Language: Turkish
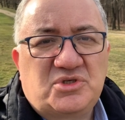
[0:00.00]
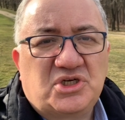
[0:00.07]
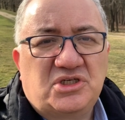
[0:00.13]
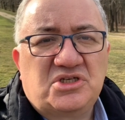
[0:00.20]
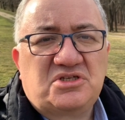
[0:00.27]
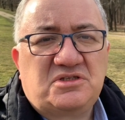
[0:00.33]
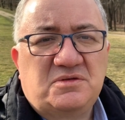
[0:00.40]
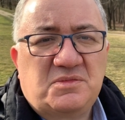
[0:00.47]

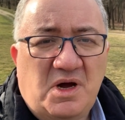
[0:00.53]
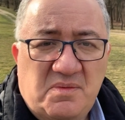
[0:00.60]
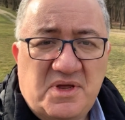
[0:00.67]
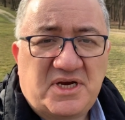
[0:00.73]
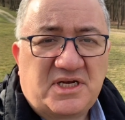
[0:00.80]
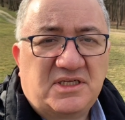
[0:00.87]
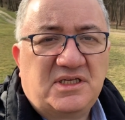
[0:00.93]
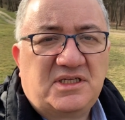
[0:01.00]
çalıştığım
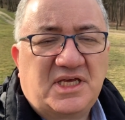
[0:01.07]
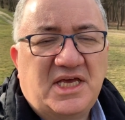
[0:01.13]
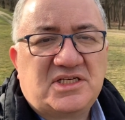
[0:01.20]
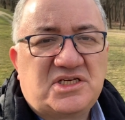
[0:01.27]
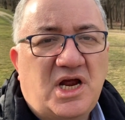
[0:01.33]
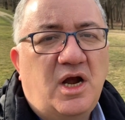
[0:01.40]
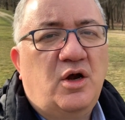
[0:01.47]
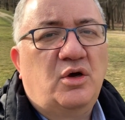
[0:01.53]
Amerika'da da
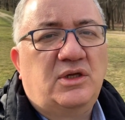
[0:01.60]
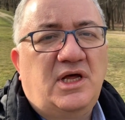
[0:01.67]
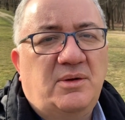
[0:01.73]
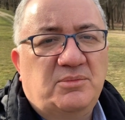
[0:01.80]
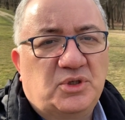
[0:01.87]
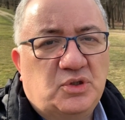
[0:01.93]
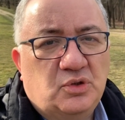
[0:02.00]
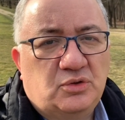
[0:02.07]
geçerli
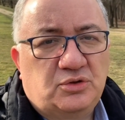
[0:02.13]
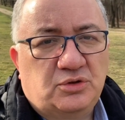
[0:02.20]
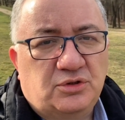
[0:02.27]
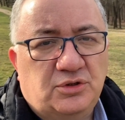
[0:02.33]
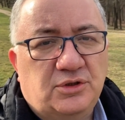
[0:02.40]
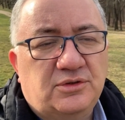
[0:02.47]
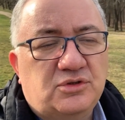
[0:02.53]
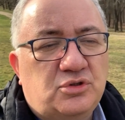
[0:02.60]
olan bir
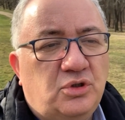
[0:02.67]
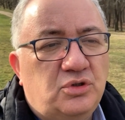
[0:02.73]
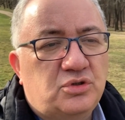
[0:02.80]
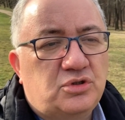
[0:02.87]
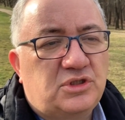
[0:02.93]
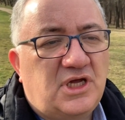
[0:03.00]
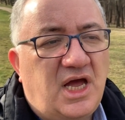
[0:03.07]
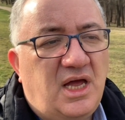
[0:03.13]
kültürdü.
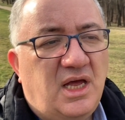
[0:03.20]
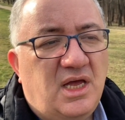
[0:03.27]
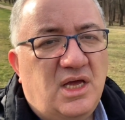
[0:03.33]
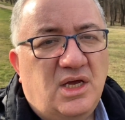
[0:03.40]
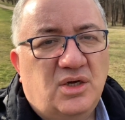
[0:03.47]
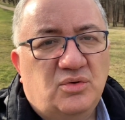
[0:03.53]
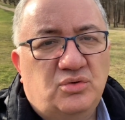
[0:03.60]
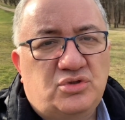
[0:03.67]
Sonuçta
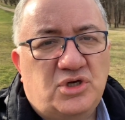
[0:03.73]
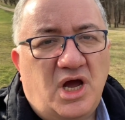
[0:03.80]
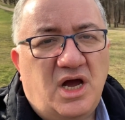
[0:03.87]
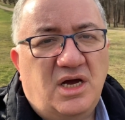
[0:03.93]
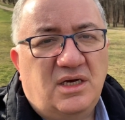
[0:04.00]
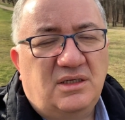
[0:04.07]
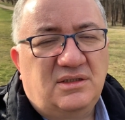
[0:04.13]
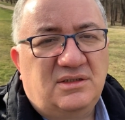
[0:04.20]

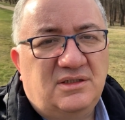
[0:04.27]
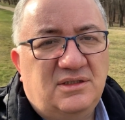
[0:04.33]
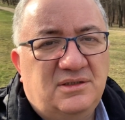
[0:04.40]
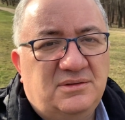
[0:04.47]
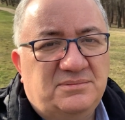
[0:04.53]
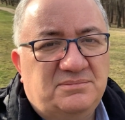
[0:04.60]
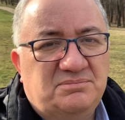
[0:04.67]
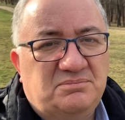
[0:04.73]
uçağı e,
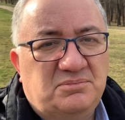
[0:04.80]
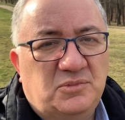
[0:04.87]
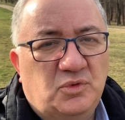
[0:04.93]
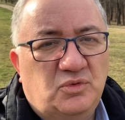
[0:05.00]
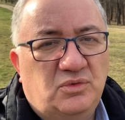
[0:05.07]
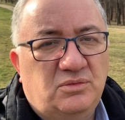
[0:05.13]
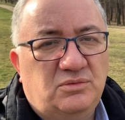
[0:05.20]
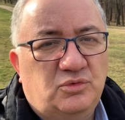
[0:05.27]

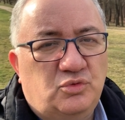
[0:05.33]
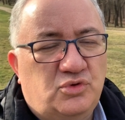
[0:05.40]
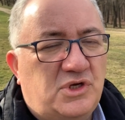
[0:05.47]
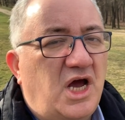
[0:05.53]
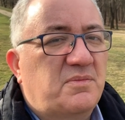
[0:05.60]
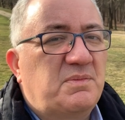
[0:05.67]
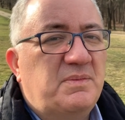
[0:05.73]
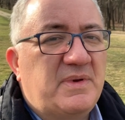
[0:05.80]

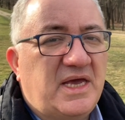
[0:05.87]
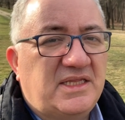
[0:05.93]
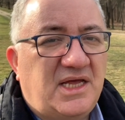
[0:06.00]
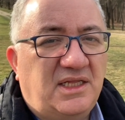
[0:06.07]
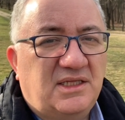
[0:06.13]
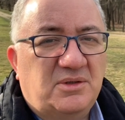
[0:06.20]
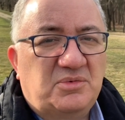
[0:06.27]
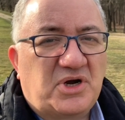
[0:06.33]
uzak bir
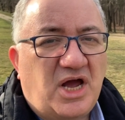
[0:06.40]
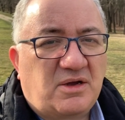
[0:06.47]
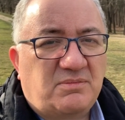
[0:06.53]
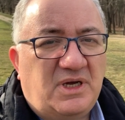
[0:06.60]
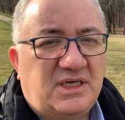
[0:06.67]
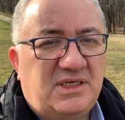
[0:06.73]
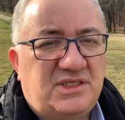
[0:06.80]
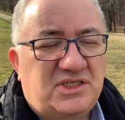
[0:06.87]
meydanda
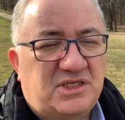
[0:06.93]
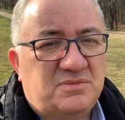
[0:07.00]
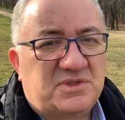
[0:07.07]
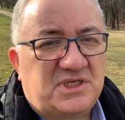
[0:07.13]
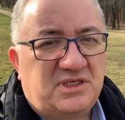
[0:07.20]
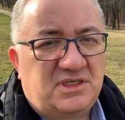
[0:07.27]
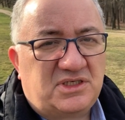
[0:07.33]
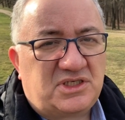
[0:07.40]
bırakmak hiç
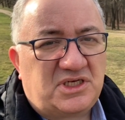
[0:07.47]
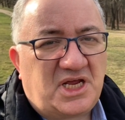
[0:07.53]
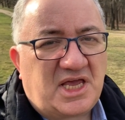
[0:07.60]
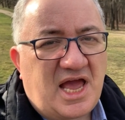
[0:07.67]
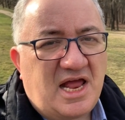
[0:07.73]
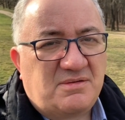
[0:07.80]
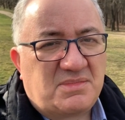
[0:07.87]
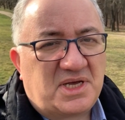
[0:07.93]
kimsenin işine
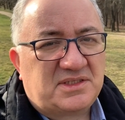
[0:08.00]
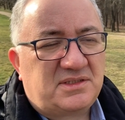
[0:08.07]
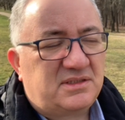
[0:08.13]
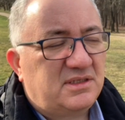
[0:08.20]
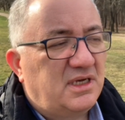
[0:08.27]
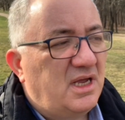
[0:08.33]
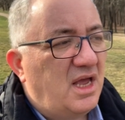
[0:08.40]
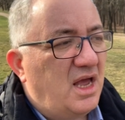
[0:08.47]

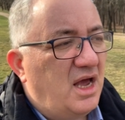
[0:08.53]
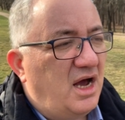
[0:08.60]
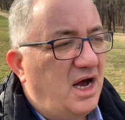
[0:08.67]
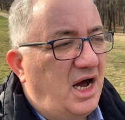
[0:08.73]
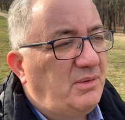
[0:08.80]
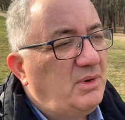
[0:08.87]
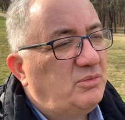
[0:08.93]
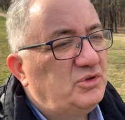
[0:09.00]
gelmez.
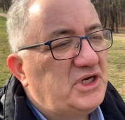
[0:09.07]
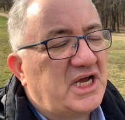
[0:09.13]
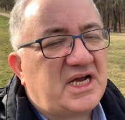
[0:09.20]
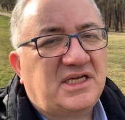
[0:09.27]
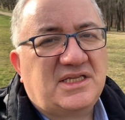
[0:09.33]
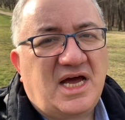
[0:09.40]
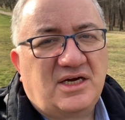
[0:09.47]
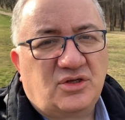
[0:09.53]
Ama bu ne
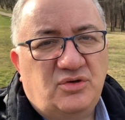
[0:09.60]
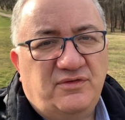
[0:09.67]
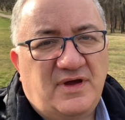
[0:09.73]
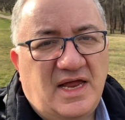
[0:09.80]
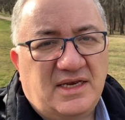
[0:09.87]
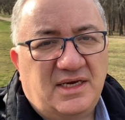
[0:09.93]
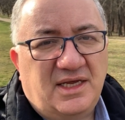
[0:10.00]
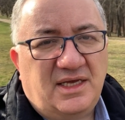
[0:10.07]
kadar
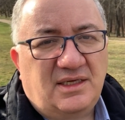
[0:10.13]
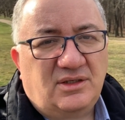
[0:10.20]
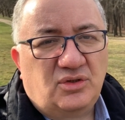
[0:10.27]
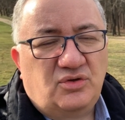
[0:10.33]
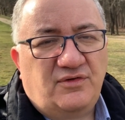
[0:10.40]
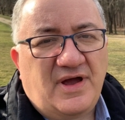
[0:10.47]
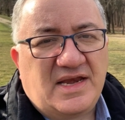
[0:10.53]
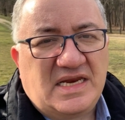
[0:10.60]
güvenli,
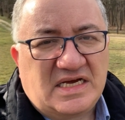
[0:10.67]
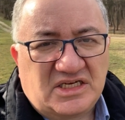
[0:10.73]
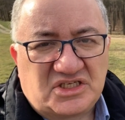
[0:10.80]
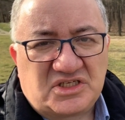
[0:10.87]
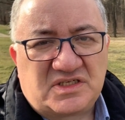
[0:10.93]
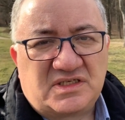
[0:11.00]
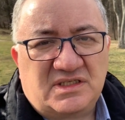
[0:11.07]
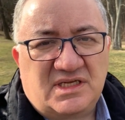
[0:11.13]
güvenlik
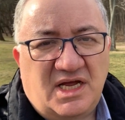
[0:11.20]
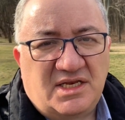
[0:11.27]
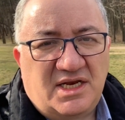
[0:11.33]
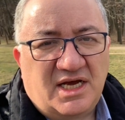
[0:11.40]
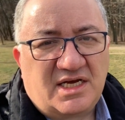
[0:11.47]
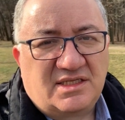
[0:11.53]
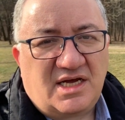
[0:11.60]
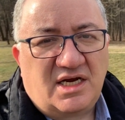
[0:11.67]
açısından
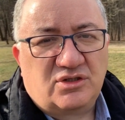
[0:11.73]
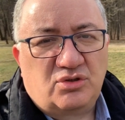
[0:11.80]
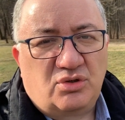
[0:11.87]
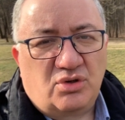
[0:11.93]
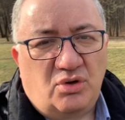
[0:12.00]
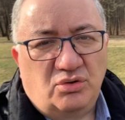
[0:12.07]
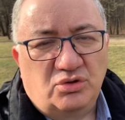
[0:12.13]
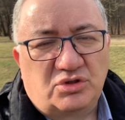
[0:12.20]
ne kadar
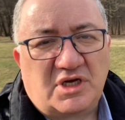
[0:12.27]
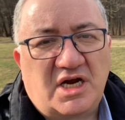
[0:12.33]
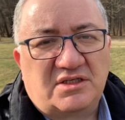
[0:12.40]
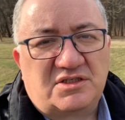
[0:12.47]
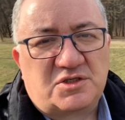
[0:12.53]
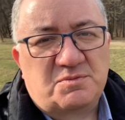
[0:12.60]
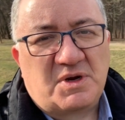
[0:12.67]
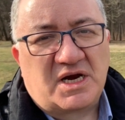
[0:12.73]
doğru onu
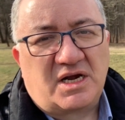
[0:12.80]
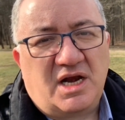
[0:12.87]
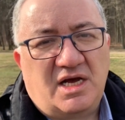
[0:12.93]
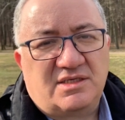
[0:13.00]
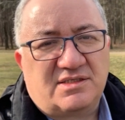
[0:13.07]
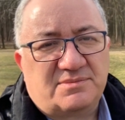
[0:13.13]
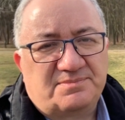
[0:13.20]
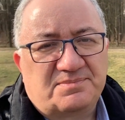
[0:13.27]
tartışmak
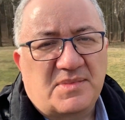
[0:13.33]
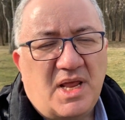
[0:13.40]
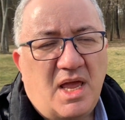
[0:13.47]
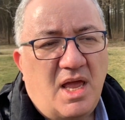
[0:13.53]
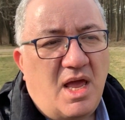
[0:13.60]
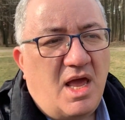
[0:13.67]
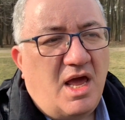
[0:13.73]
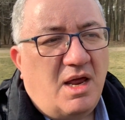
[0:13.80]
lazım.
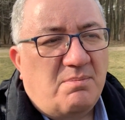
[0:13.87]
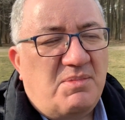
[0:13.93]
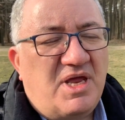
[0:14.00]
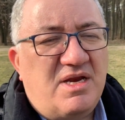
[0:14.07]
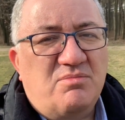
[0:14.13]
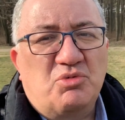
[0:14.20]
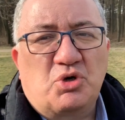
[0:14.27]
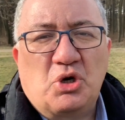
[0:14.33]

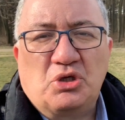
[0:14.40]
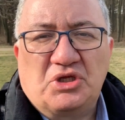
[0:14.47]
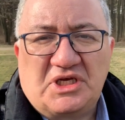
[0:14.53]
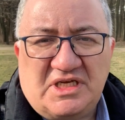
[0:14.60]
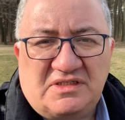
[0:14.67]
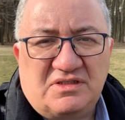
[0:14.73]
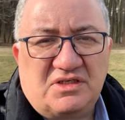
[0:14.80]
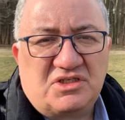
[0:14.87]
Benim bu konuda
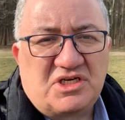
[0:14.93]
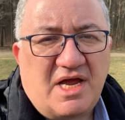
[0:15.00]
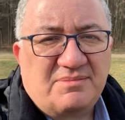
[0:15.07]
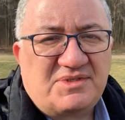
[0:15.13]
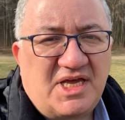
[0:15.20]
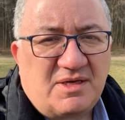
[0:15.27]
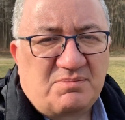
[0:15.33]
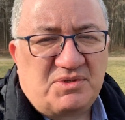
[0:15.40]
getireceğim
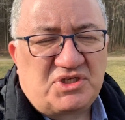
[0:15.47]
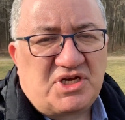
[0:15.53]
tek bir